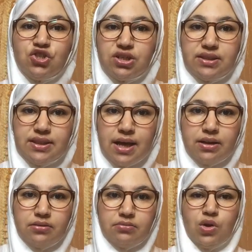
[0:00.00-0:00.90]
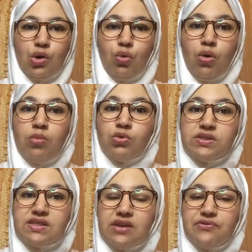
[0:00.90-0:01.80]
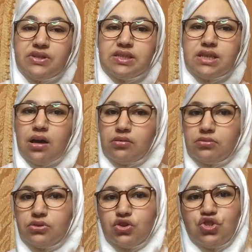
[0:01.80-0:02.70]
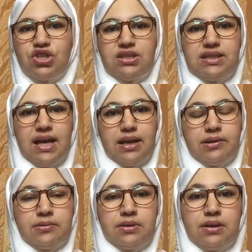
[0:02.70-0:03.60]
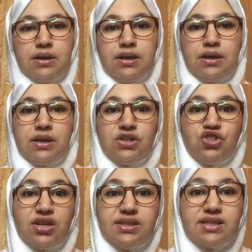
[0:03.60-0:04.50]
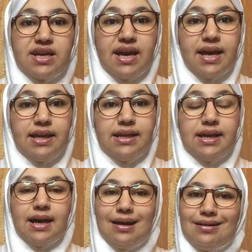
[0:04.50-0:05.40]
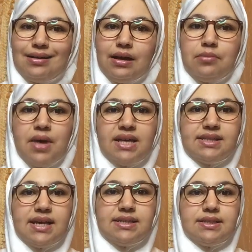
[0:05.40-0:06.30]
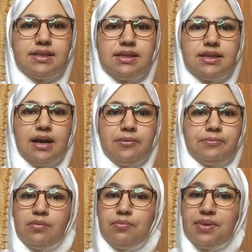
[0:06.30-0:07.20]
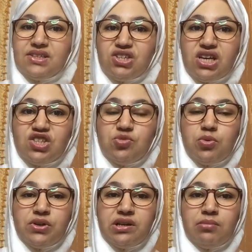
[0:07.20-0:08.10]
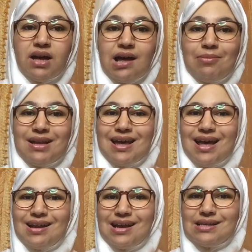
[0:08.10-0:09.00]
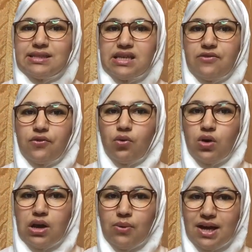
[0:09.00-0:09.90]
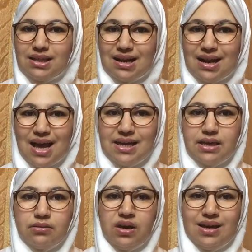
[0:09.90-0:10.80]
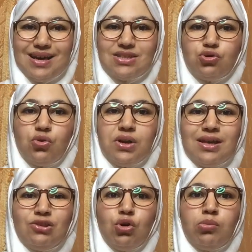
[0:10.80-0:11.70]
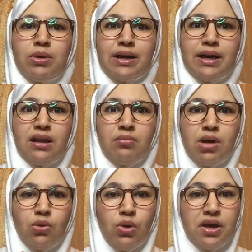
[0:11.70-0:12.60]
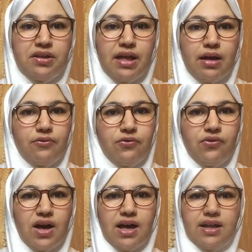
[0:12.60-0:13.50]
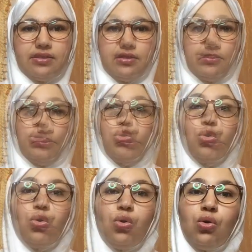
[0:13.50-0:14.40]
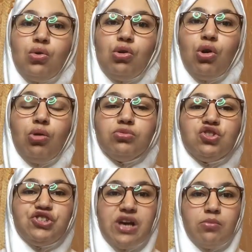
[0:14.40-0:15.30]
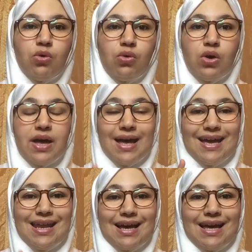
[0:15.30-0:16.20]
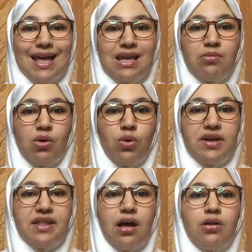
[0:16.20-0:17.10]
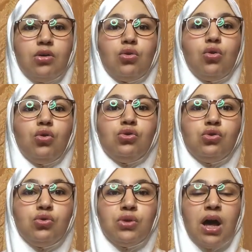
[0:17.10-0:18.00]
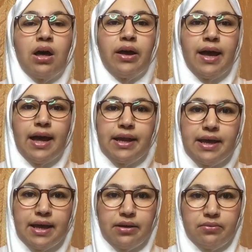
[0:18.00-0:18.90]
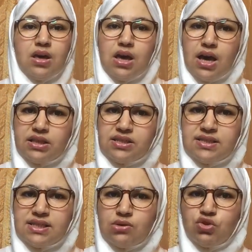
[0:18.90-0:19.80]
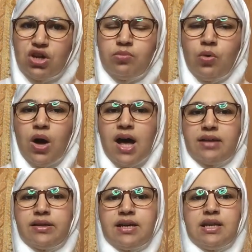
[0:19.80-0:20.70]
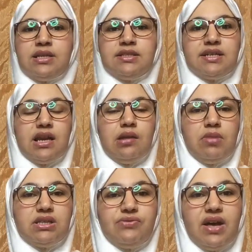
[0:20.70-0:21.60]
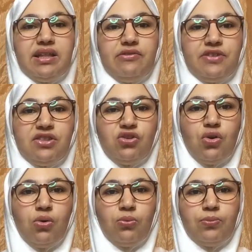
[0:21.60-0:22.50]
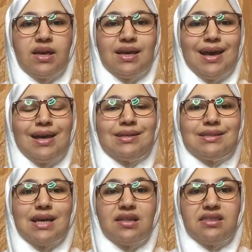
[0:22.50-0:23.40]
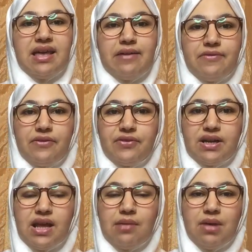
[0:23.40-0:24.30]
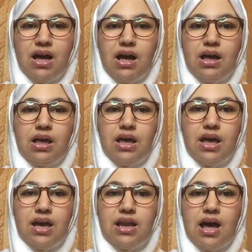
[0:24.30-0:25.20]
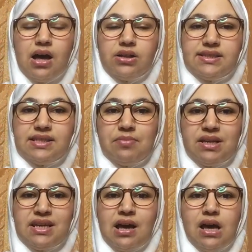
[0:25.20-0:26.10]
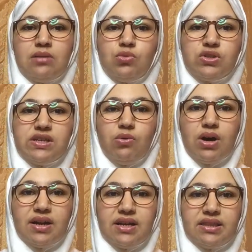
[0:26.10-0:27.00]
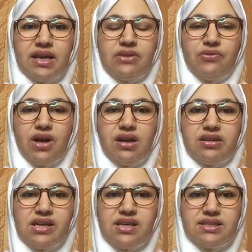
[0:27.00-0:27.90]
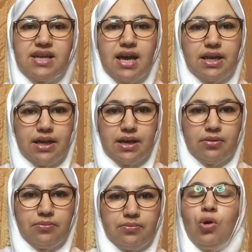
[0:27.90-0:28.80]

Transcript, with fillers: جدا ومستفزه جدا جات تكحل ليها عماتها السيده باش كيعجبوني المغاربه نهار كيتفقوا على واحد الراي كتكون عندهم كلمه وحده فقط كلهم اجتمعوا على كلمه وحده كلنا حنان هاد الزوجة البوحاطية اللي تكلمت في هاد الفيديو كانت كتدافع في كلامها على تمنية المتورطين في قضية حنان